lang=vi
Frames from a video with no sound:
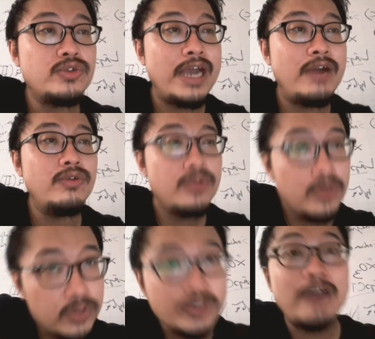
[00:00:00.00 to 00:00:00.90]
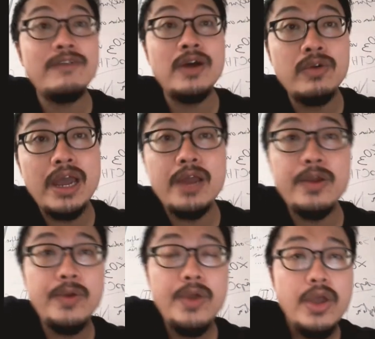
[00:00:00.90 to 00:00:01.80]
6 luôn số 6 vẫn ok
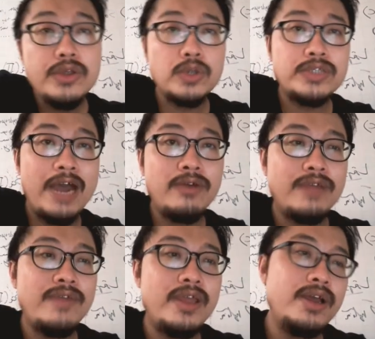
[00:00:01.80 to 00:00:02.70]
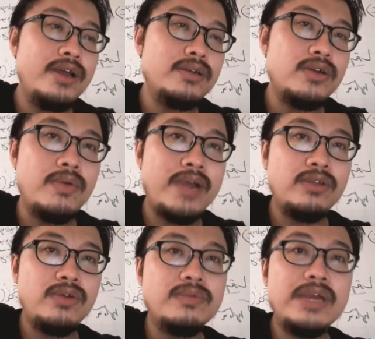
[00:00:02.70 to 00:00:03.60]
luôn số 6 tại vì á, có một cái
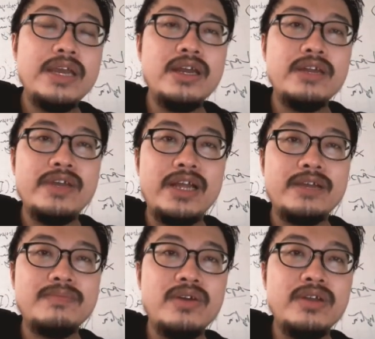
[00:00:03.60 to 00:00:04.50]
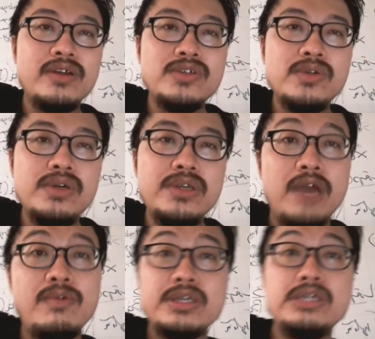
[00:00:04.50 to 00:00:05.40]
tôi không ghi á, là vì thằng carbon này có xu hướng
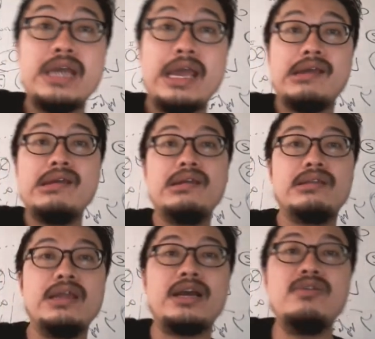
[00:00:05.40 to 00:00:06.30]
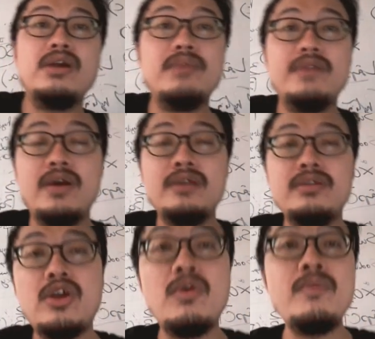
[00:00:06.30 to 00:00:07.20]
nhận hoặc nhường nghe để đạt cấu hình bền vững
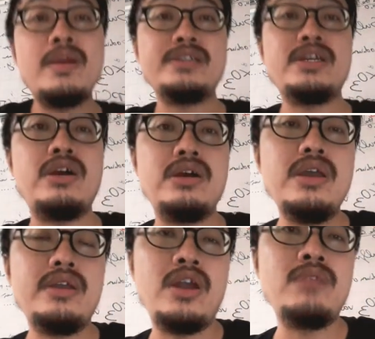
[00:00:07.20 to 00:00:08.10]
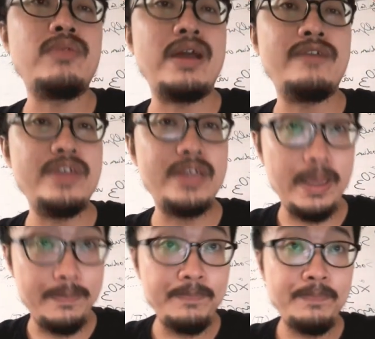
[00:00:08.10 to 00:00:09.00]
nó có bốn electron nó là một thằng phi
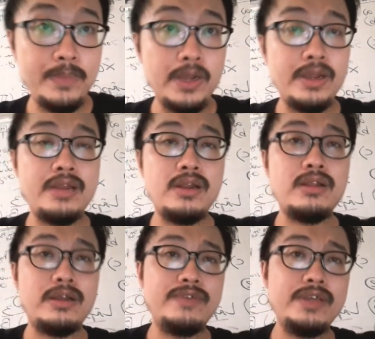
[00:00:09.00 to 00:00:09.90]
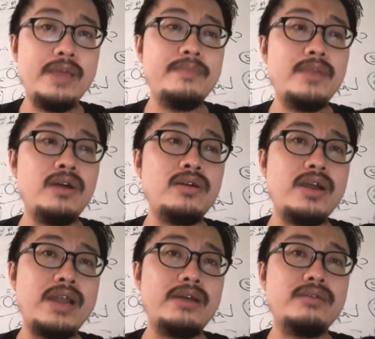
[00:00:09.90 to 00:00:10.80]
kim được ha nó là thằng phi kim nó có khả
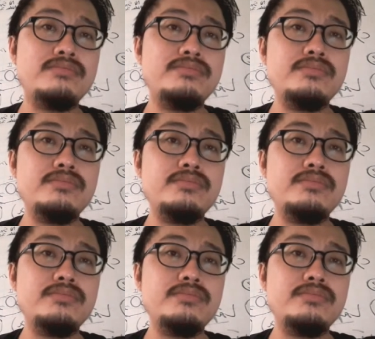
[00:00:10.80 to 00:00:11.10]
năng